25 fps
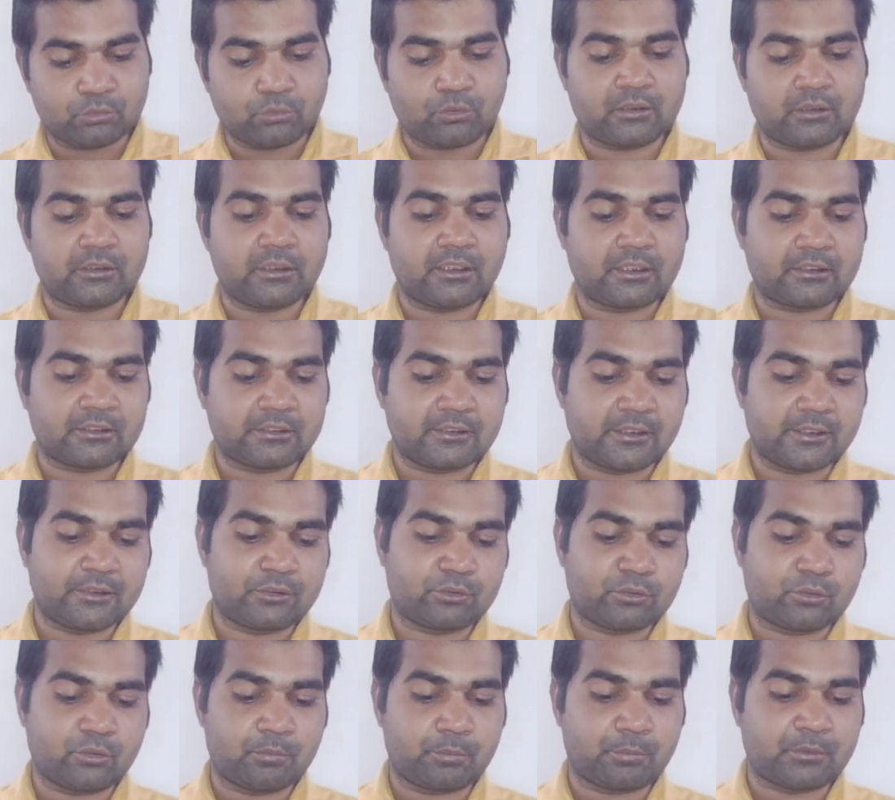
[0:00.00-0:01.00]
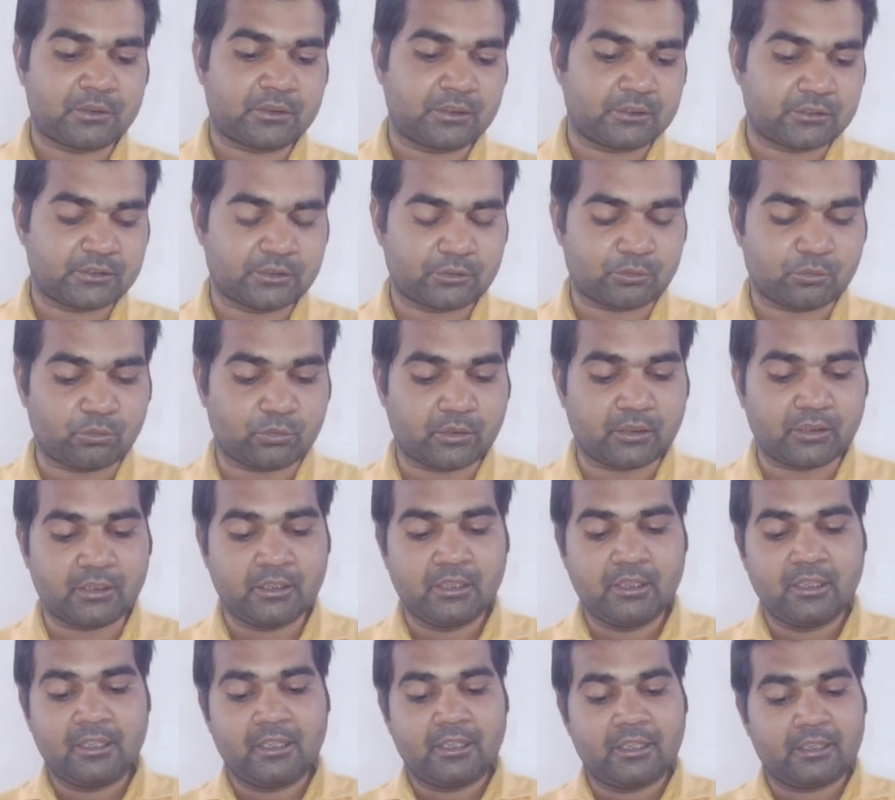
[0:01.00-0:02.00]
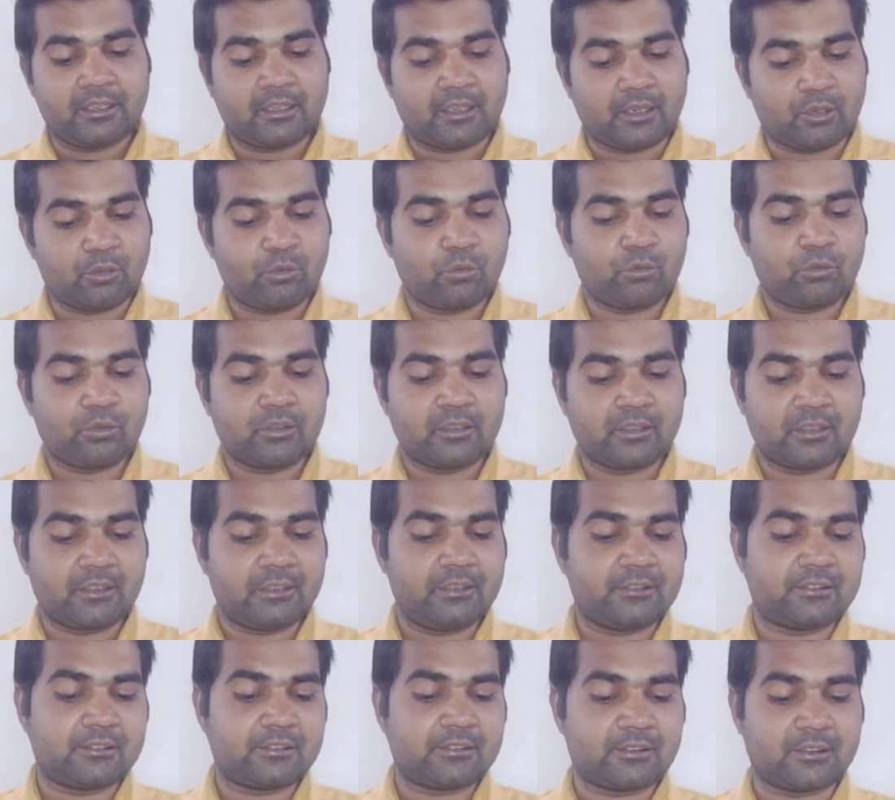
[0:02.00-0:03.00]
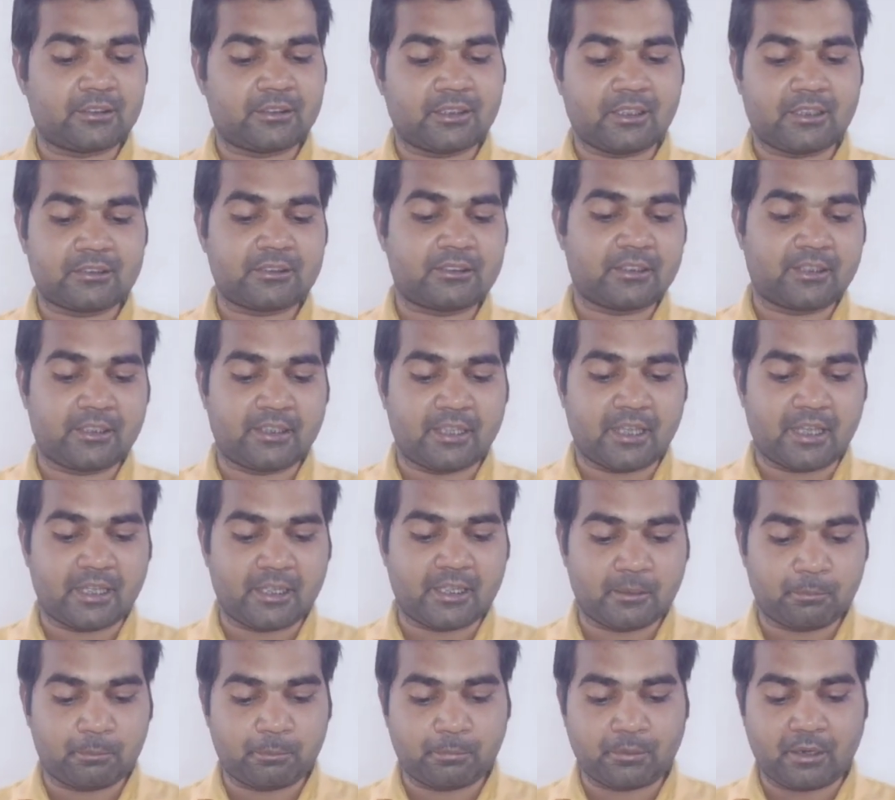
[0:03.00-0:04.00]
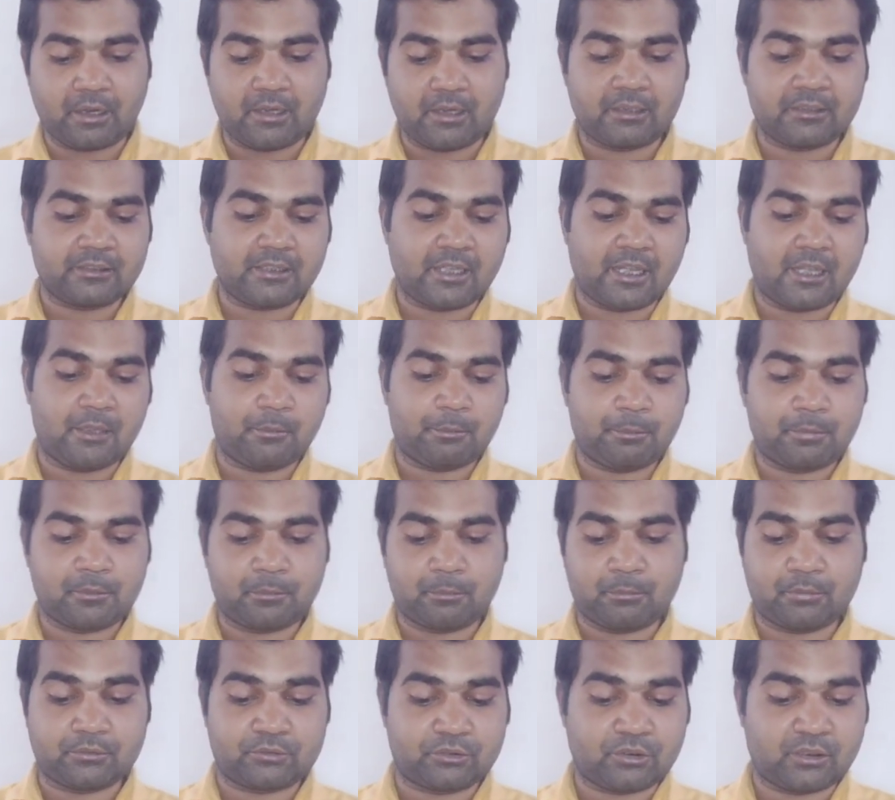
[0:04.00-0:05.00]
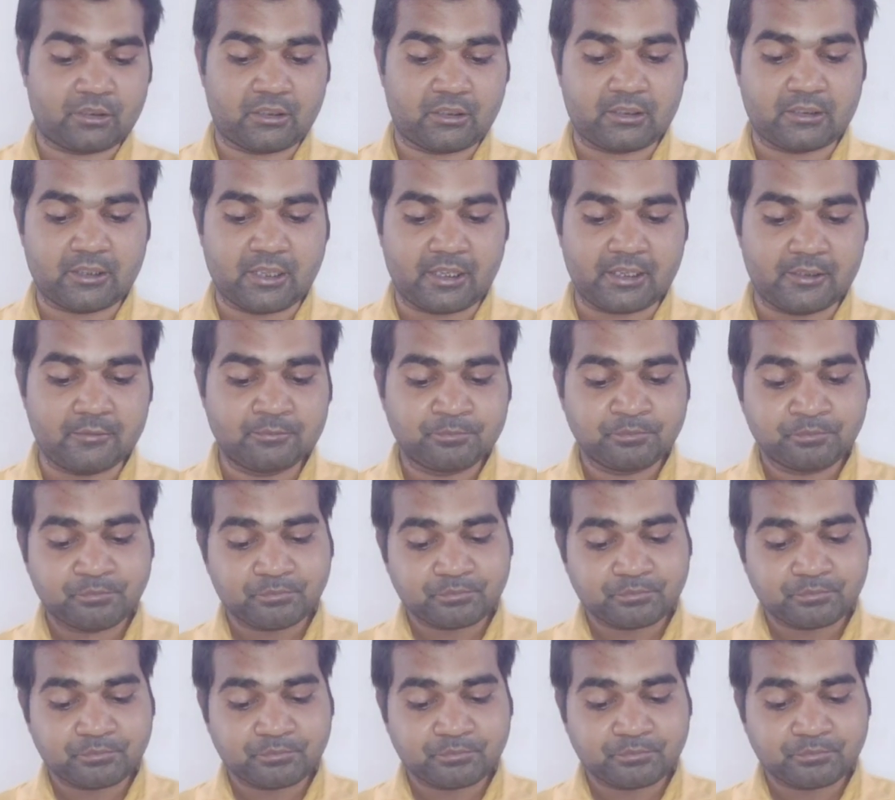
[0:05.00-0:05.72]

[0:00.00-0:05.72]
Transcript: हज़ार तेईस को प्रदर्शित होगी रघुकुल रीत सदा चली आई प्राण जाए पर बचन न जाई